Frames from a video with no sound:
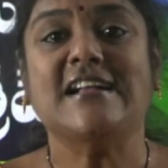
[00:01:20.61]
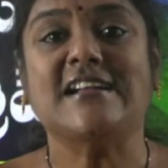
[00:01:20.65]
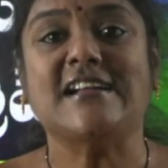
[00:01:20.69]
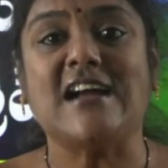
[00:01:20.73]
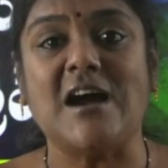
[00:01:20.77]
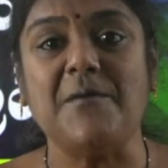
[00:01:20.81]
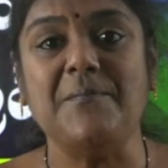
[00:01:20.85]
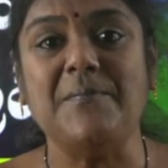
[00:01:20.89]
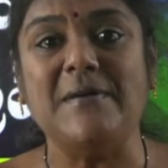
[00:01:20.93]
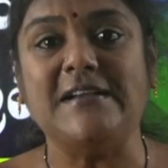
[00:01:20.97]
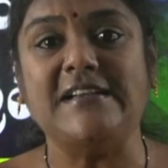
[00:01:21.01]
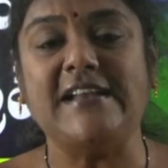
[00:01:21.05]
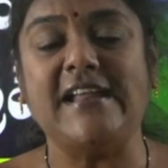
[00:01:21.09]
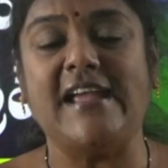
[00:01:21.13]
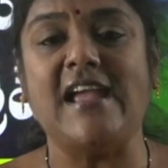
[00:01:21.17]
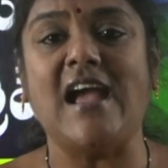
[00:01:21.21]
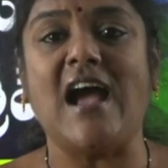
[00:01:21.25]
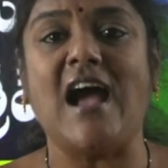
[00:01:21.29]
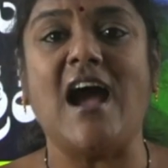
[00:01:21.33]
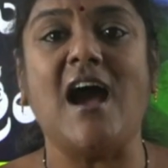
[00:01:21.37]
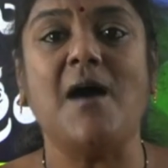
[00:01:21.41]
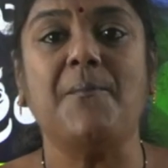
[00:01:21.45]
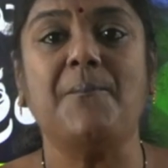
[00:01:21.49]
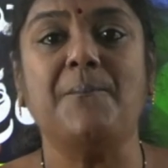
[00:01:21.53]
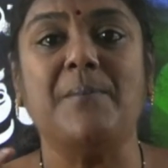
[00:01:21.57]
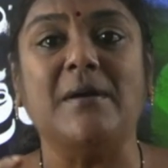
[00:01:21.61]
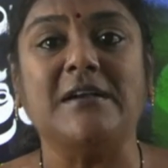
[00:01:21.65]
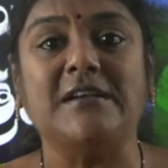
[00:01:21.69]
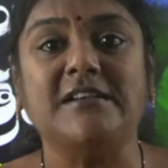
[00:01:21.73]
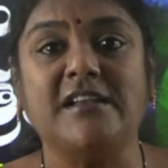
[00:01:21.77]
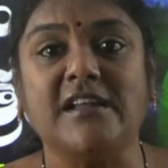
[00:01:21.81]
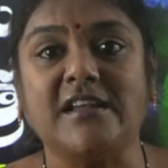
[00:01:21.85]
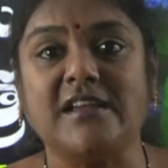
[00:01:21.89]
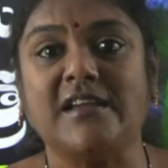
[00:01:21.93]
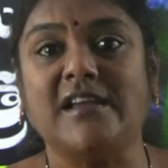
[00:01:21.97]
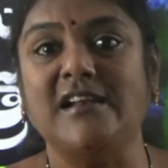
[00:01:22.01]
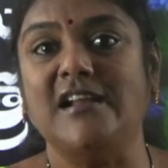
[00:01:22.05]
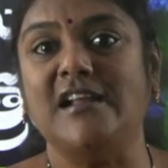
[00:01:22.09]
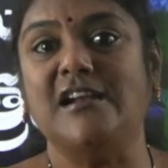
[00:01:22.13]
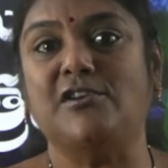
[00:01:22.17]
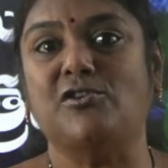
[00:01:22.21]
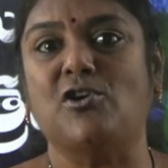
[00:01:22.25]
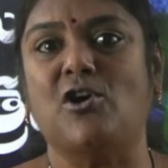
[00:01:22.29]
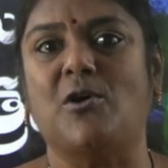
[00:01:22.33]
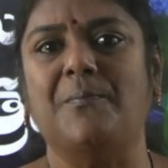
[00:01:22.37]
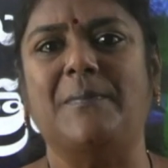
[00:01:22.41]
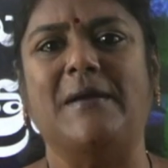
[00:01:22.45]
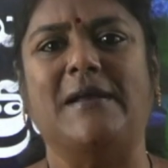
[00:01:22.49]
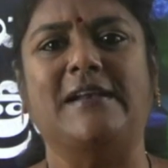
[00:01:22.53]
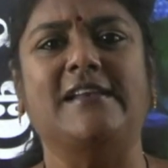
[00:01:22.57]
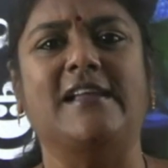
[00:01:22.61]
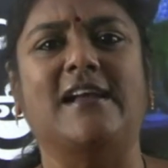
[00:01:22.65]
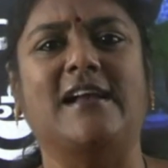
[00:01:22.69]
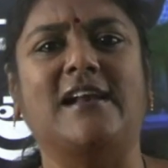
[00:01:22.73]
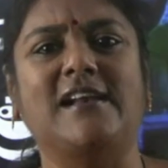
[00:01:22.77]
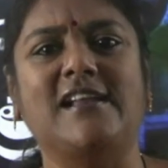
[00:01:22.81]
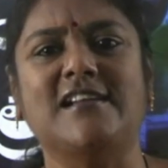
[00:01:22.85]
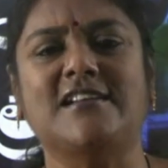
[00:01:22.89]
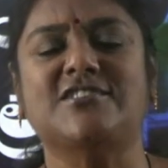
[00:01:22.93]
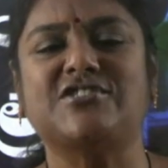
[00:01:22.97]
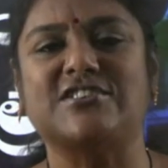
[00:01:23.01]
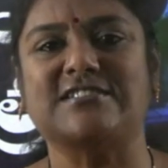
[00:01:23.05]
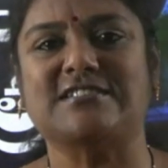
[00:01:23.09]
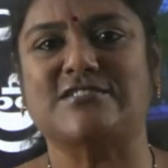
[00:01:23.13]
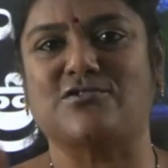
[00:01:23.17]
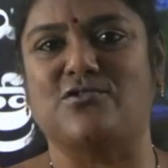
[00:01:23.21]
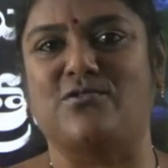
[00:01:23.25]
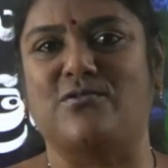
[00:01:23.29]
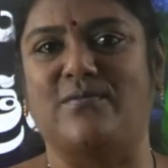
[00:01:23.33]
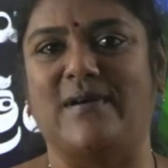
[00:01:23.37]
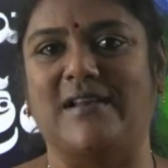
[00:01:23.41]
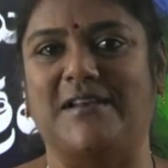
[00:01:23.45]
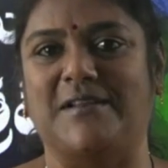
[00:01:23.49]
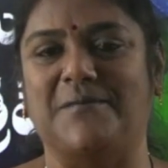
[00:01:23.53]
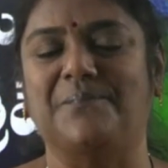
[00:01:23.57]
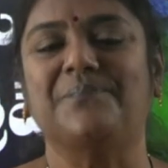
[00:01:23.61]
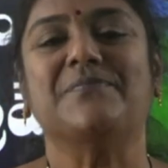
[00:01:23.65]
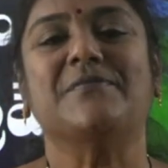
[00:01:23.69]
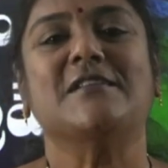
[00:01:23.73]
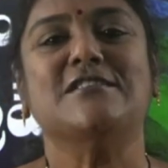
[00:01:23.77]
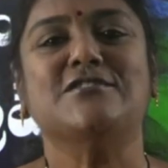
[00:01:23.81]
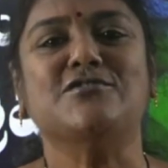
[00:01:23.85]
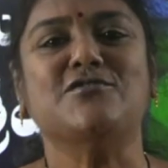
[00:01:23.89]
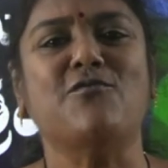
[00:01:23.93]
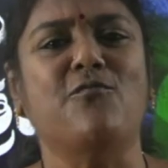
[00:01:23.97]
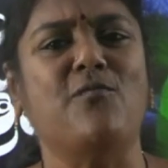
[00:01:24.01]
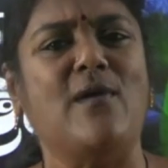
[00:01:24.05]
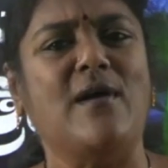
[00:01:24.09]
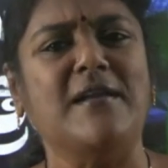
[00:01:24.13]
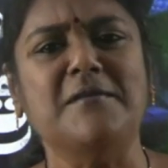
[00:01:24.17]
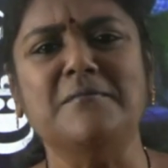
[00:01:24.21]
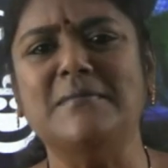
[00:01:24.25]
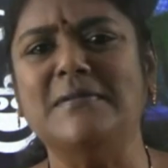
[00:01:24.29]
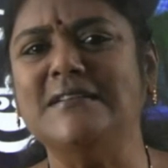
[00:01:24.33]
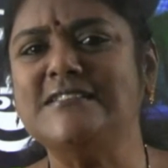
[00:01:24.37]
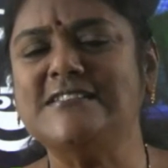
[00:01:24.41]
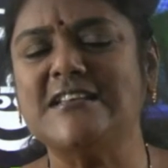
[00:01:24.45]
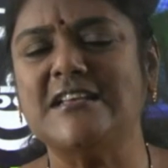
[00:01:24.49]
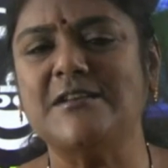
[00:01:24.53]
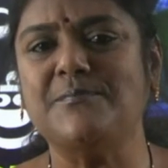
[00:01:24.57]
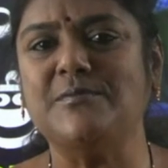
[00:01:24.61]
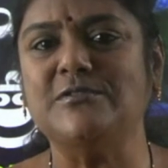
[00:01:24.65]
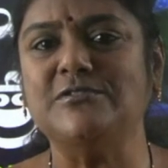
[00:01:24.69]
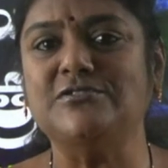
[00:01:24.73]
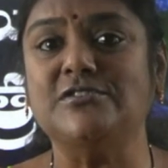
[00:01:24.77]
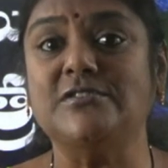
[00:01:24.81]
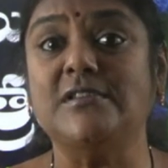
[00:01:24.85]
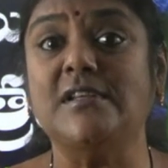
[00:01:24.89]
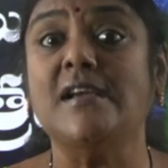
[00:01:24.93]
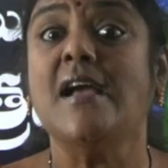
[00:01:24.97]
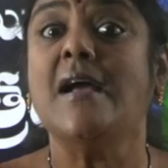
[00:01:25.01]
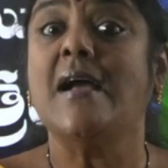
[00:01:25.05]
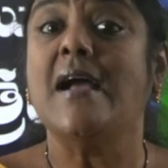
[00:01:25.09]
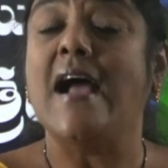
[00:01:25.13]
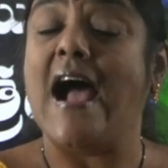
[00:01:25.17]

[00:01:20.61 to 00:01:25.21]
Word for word: కాబట్టి ఆ పర్టిక్యులర్ టాపిక్ని క్లిక్ చేసుకోవాలి సో వన్ మంత్ సరిపోతుంది